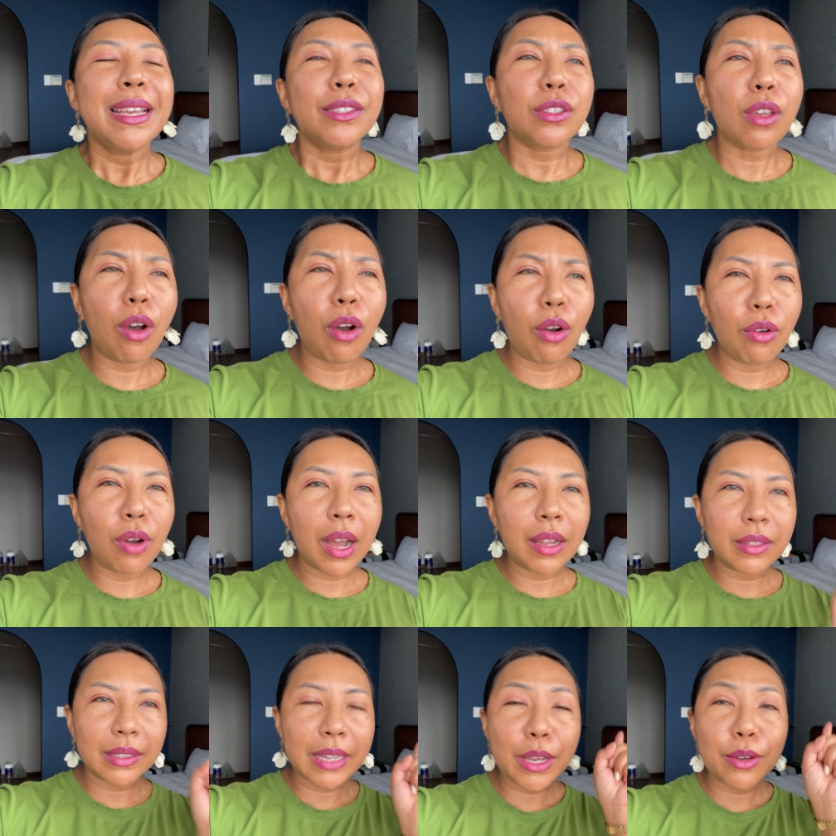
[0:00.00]
so
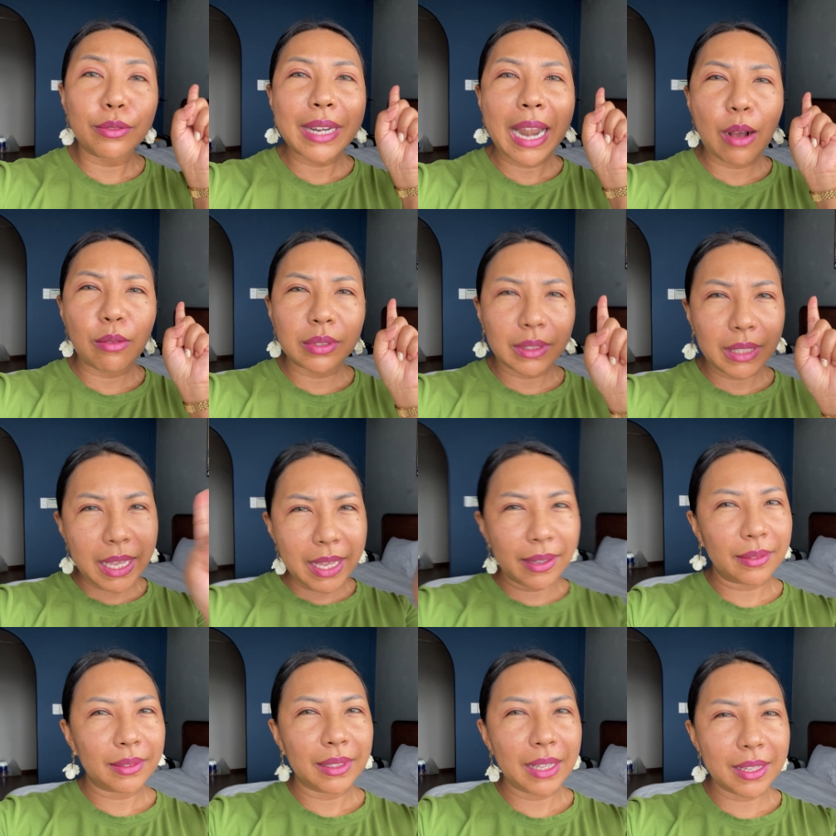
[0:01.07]
điều đầu tiên
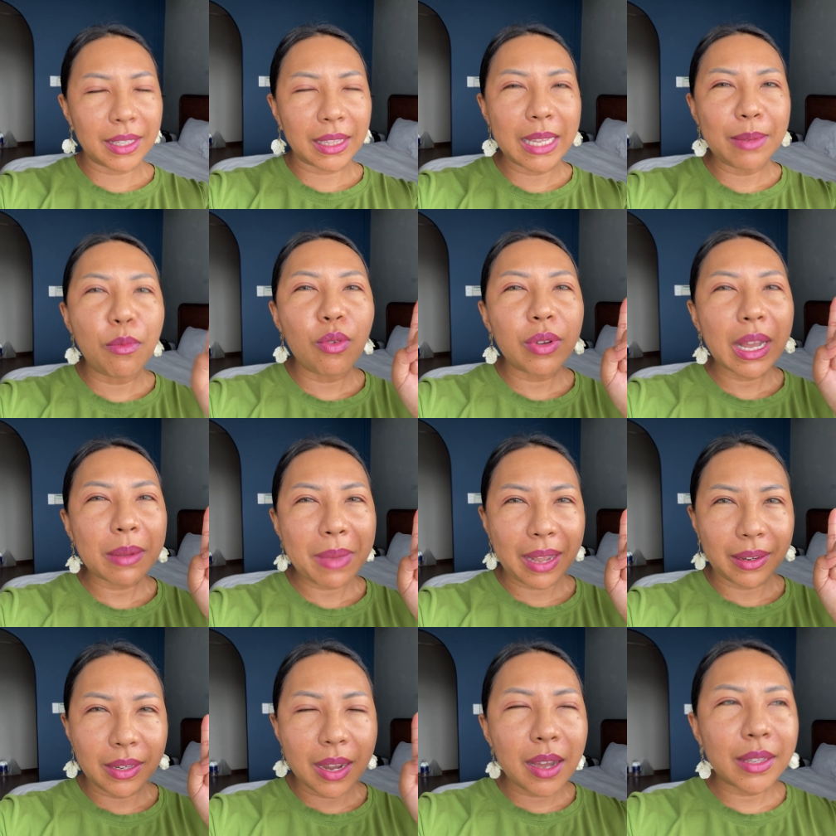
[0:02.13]
là Nhật Ly muốn các
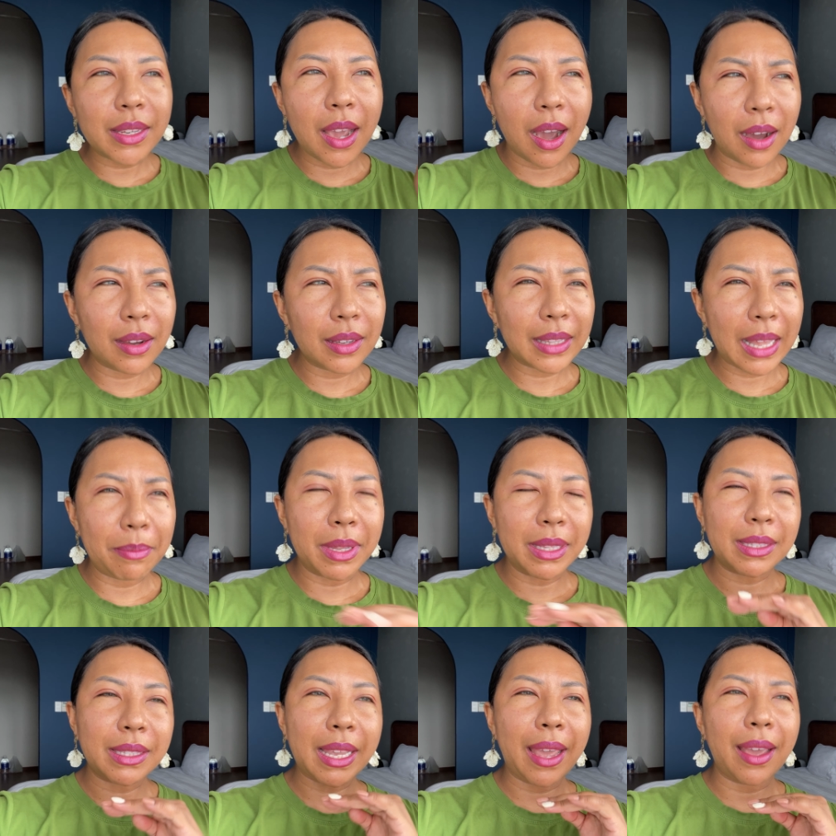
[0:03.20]
bạn nên nhớ là
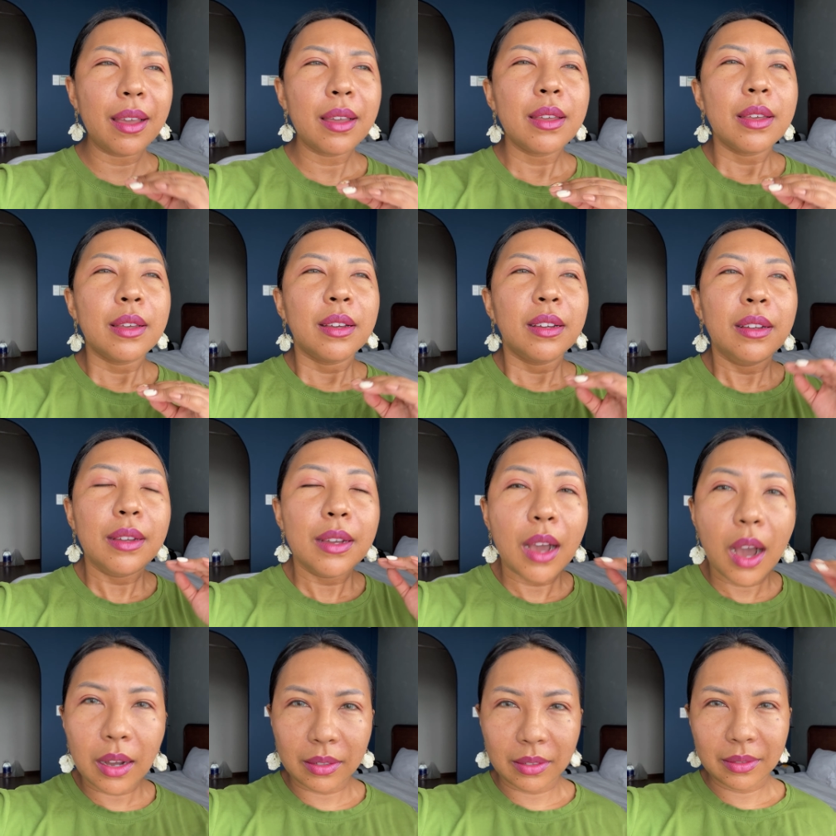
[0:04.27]
mình sẽ
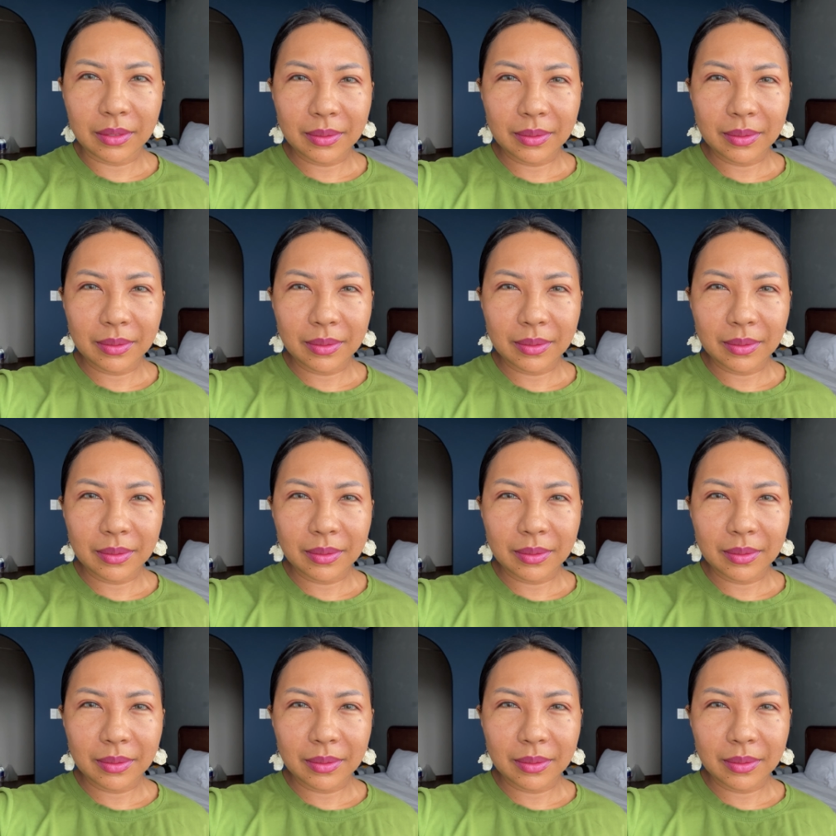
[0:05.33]
ngừng